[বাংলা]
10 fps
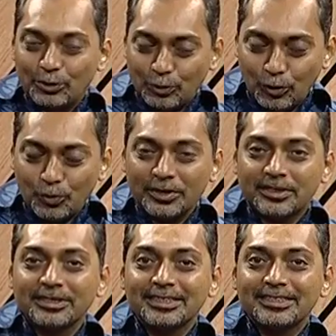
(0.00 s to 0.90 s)
ধন্যবাদ
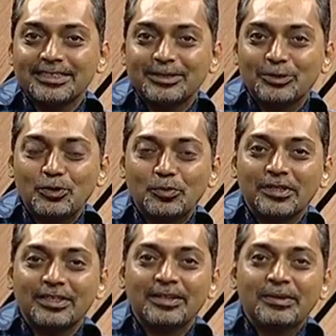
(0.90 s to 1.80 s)
শ্রীজিৎ
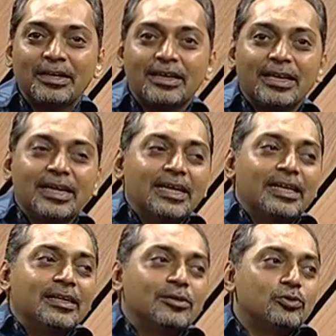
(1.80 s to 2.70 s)
ধন্যবাদ
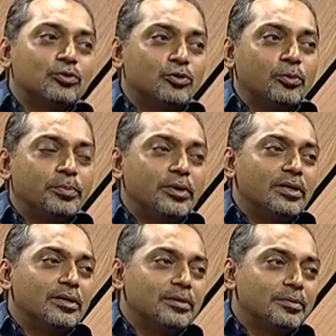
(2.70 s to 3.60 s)
তো
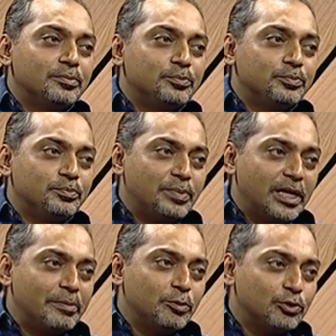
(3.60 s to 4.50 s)

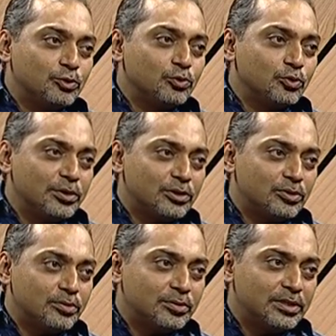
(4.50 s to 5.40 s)
মানে আমি বলছি শুধুমাত্র
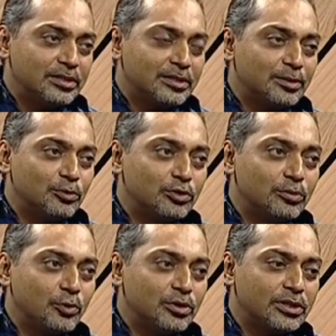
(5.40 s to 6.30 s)
সৃজিতের মতন
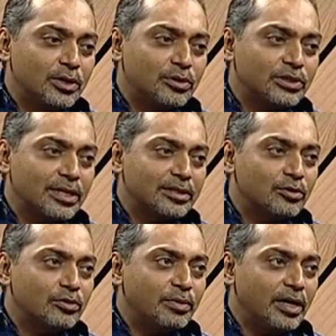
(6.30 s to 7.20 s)
পরিচালক না
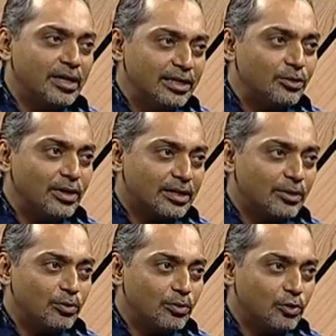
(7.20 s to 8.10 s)
সাধারণ বাঙালিরও
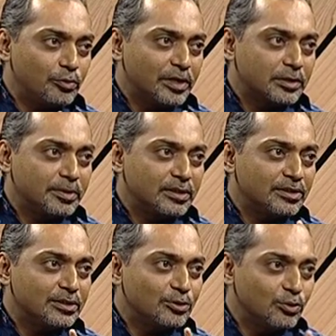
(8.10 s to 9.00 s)
একটা অন্যরকম
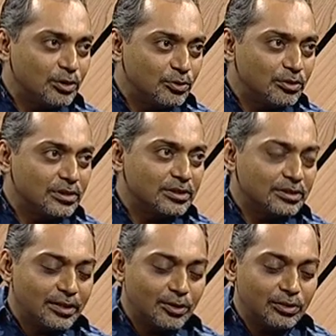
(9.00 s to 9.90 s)
এক্সপেকটেশন তৈরি রয়েছে
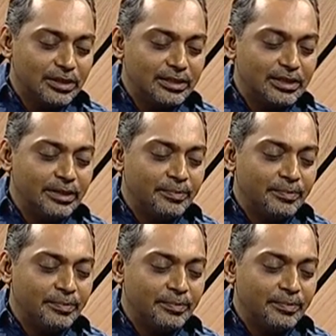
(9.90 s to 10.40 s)
চিত্রাঙ্গদা নিয়ে